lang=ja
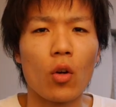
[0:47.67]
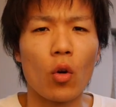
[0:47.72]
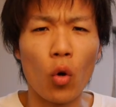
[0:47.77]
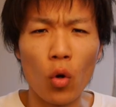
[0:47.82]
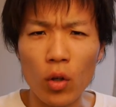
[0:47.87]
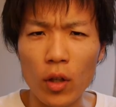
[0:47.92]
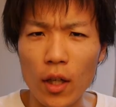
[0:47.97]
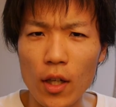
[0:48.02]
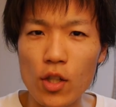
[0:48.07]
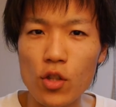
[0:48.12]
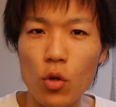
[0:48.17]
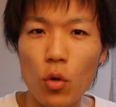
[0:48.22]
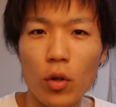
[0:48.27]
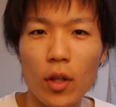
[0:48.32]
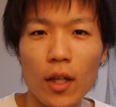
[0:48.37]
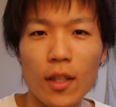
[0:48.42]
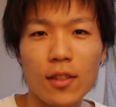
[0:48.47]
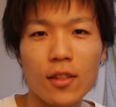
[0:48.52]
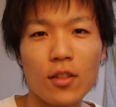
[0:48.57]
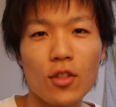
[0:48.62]
今回紹
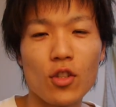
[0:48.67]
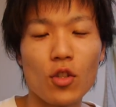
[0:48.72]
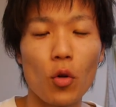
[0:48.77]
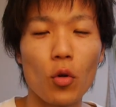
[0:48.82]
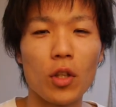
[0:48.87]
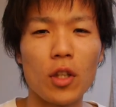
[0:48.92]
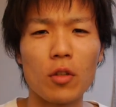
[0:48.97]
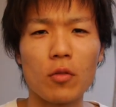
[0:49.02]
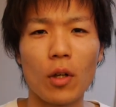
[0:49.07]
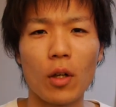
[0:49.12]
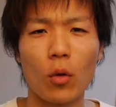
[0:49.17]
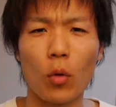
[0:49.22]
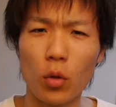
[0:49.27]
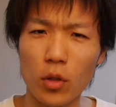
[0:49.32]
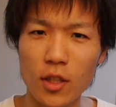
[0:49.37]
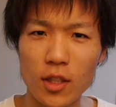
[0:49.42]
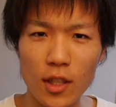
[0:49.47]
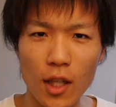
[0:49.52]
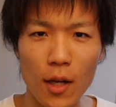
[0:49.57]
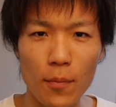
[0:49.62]
介する商品は
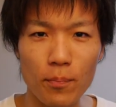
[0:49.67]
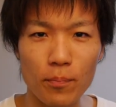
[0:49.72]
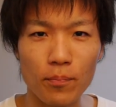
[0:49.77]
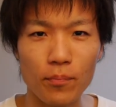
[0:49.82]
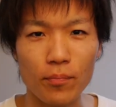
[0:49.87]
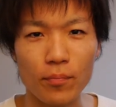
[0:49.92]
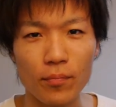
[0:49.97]
こちら